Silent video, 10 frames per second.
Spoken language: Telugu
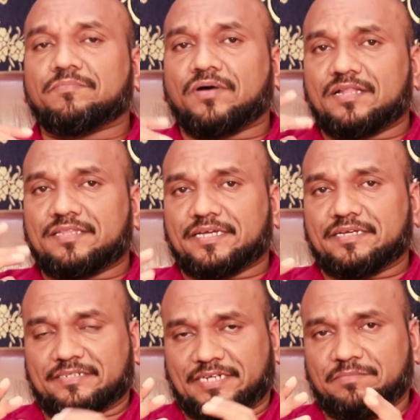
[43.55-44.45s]
పాలు తాగే
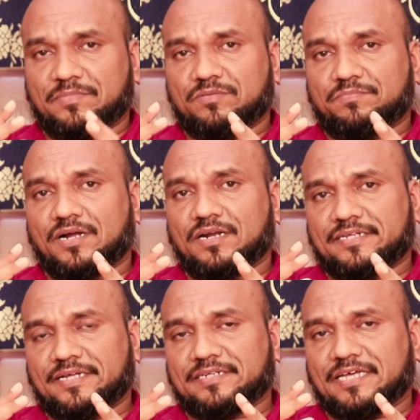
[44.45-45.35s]
టైంలో పాలు
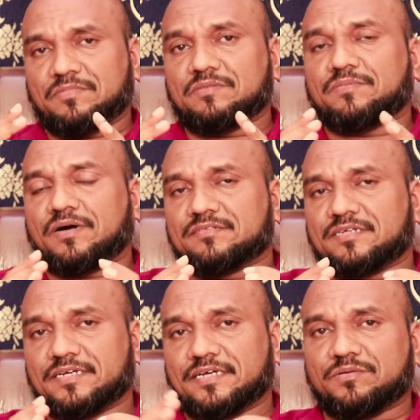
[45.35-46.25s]
తాగే టైంలో పాలు
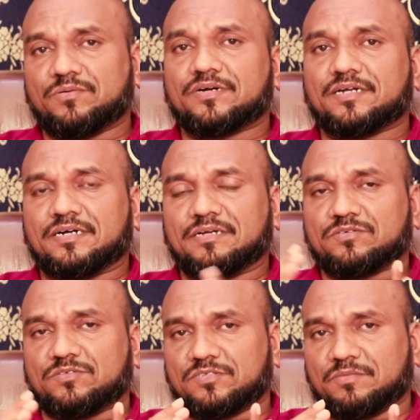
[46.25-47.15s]
సరిగ్గా ఇవ్వకుండా అంటే ఒక
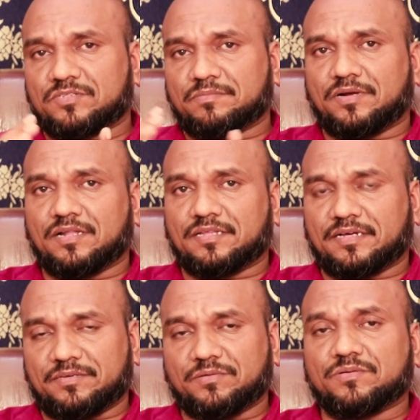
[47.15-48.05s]
సంవత్సరం మొత్తం పాలు తాగ
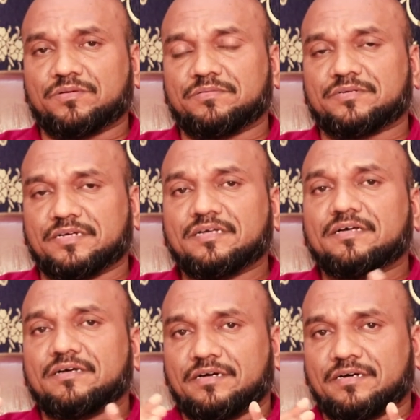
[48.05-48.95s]
ఇవ్వకుండా ఉంటే
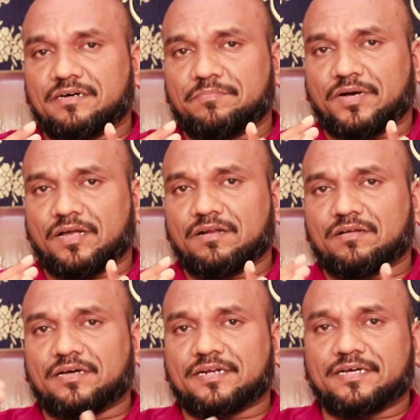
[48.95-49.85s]
పాలలో
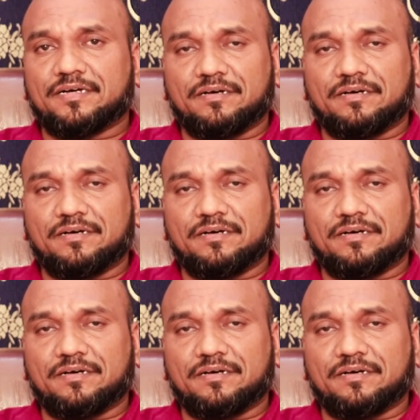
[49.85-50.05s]
కనుక